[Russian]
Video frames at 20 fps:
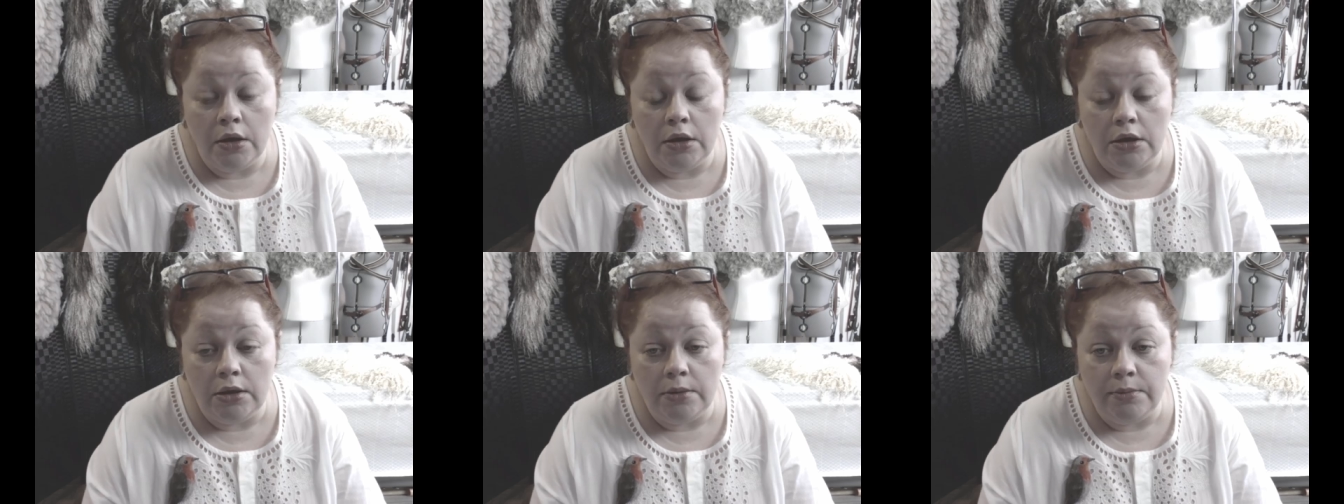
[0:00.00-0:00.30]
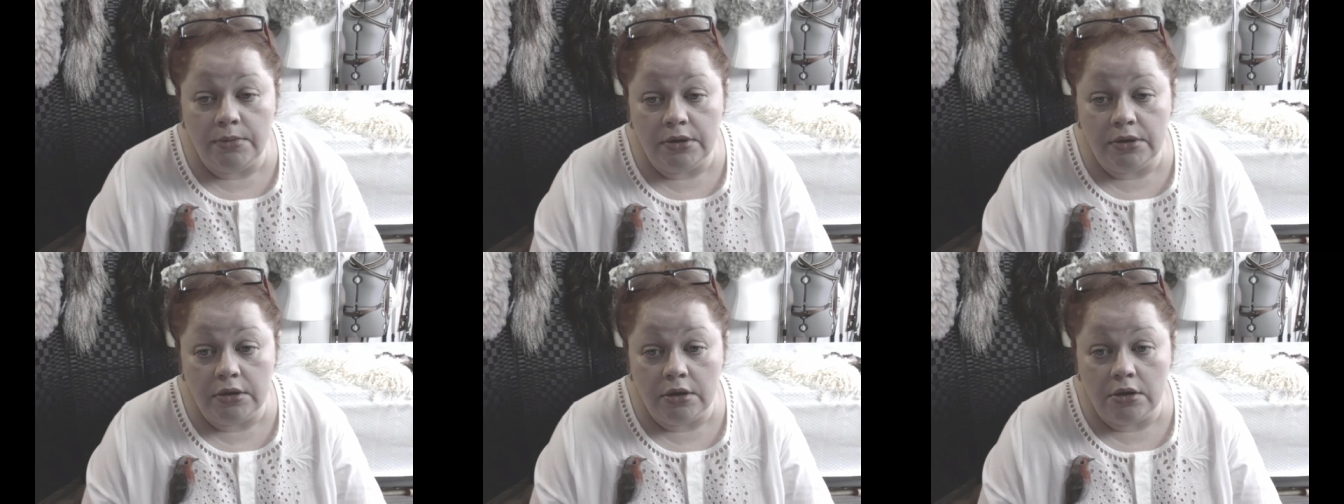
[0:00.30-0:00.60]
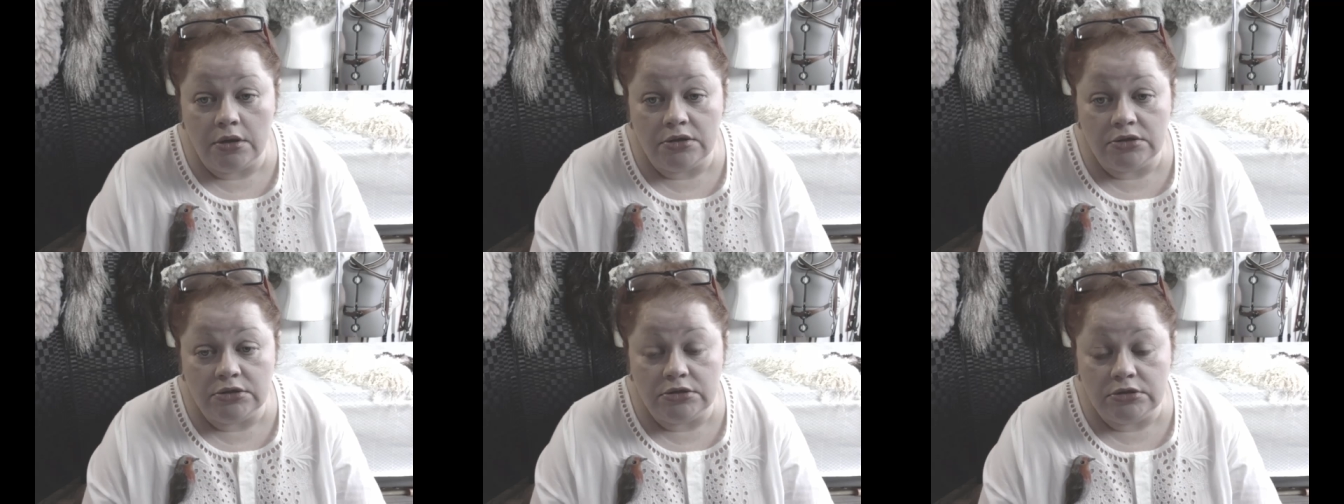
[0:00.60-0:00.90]

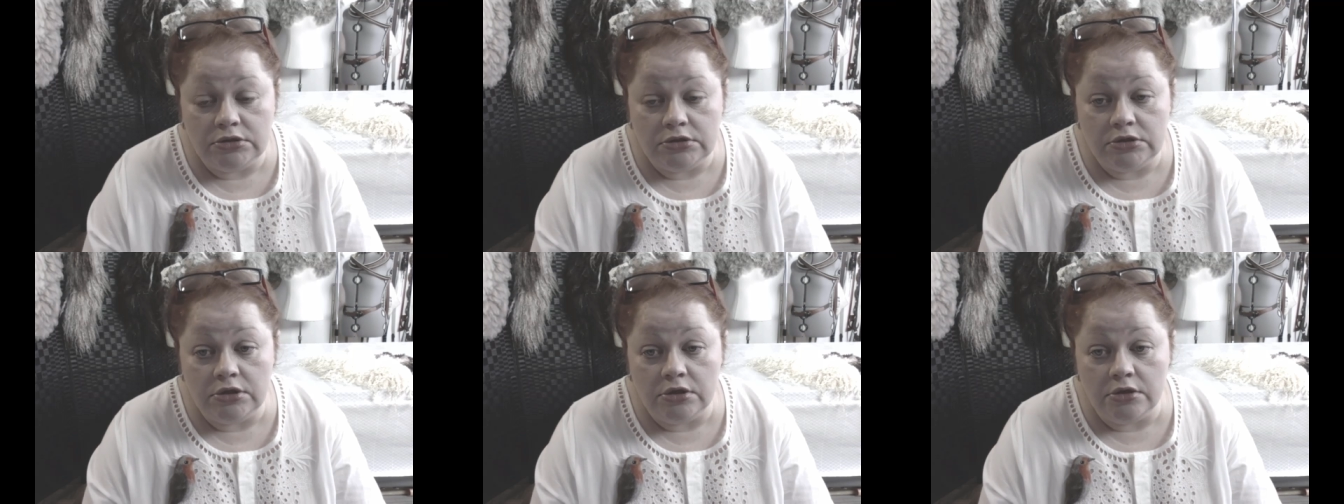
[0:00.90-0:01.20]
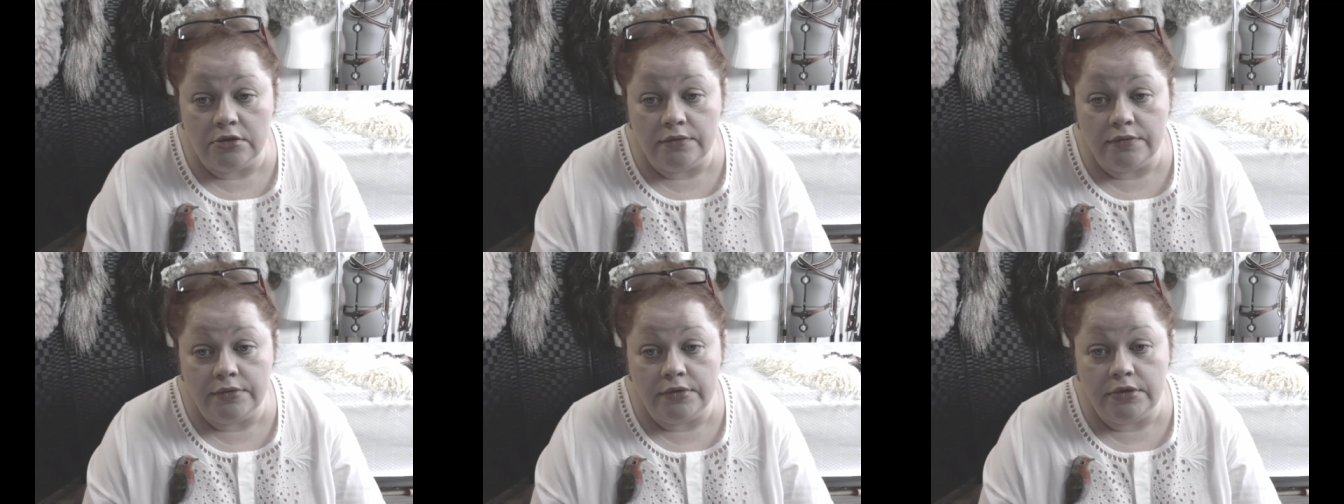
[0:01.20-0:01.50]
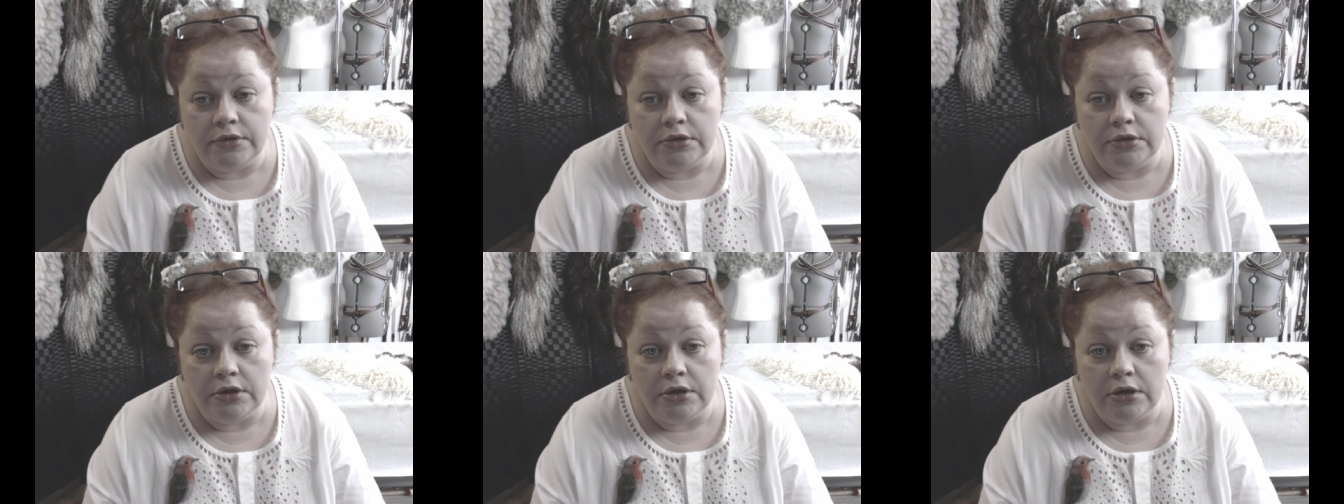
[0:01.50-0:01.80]
именно
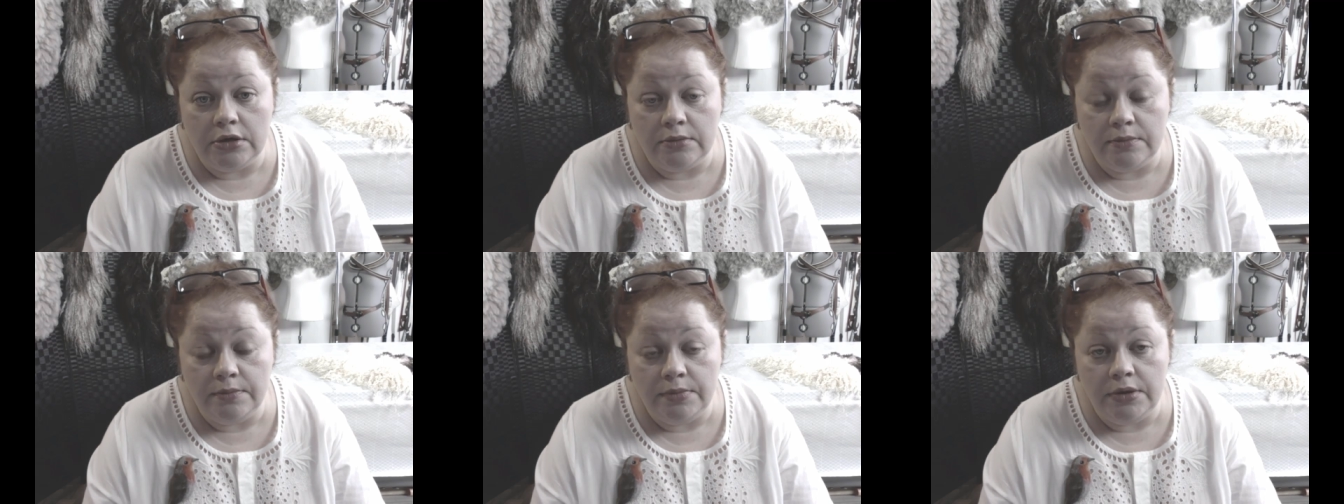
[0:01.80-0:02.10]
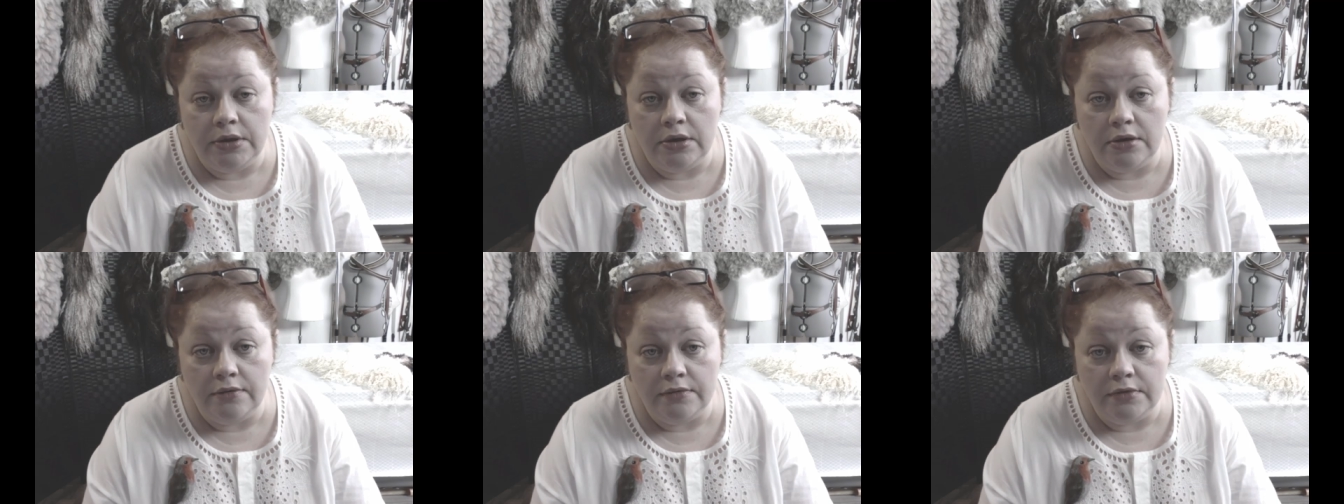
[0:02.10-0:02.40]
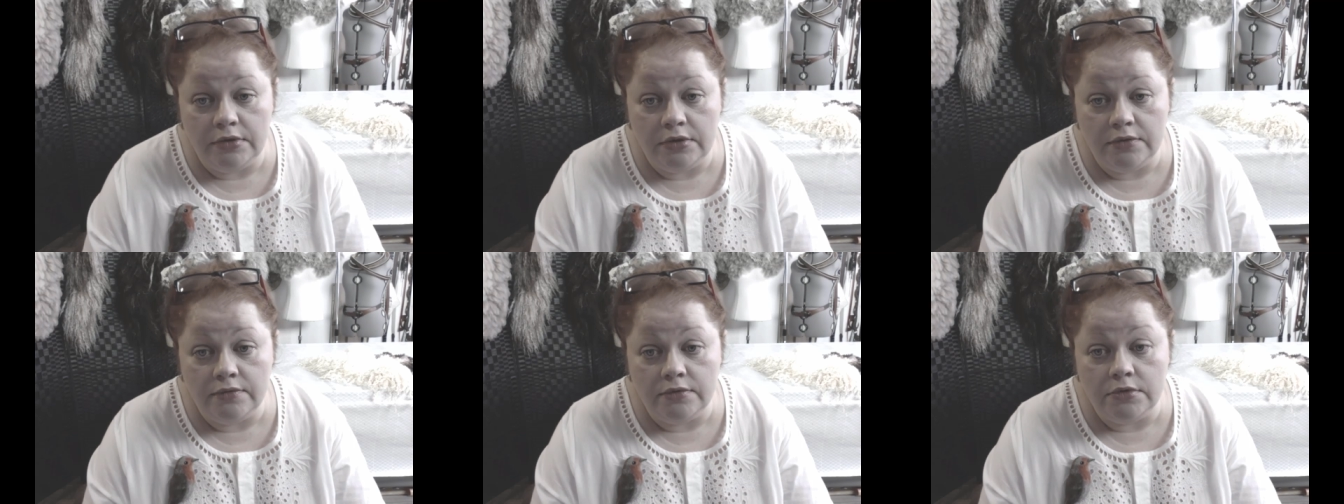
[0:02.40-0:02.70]
отстирывание,
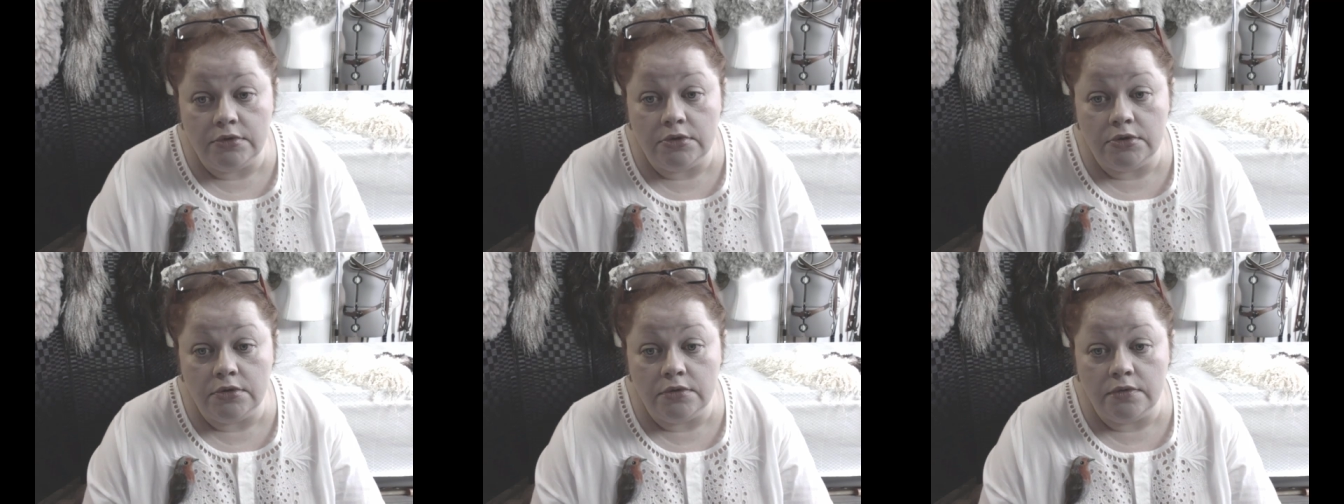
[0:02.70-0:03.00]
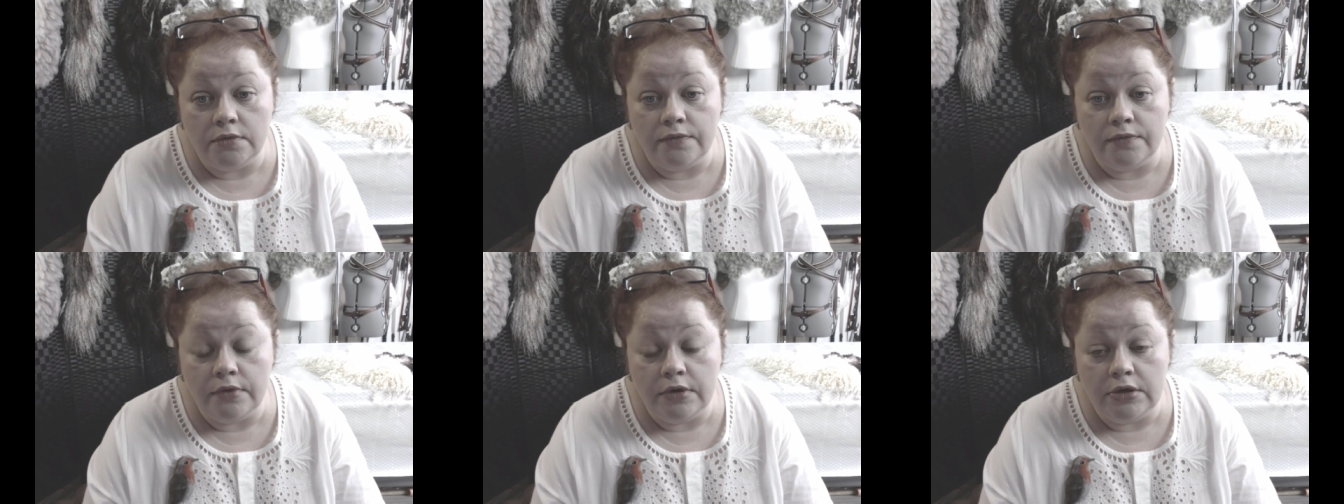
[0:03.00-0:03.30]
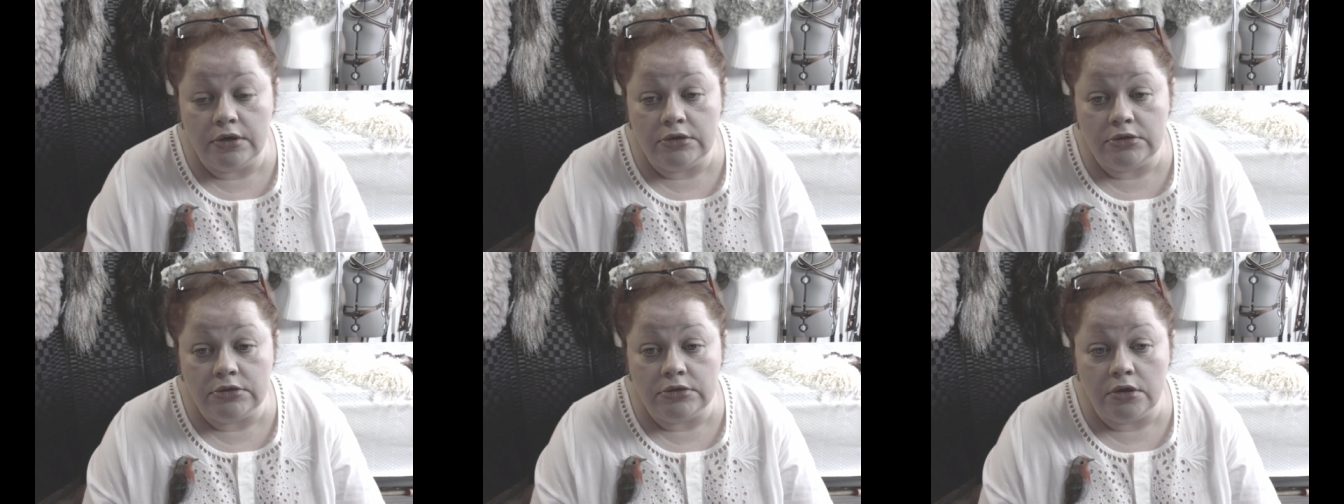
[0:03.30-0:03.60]
отбеливание вот этого
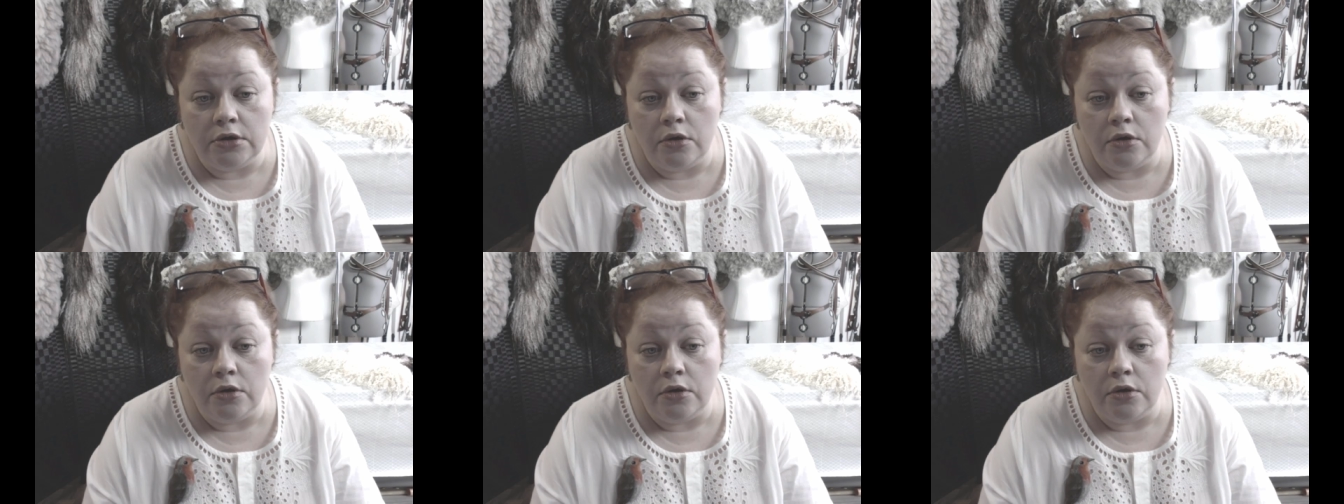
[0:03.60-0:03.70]
флиса,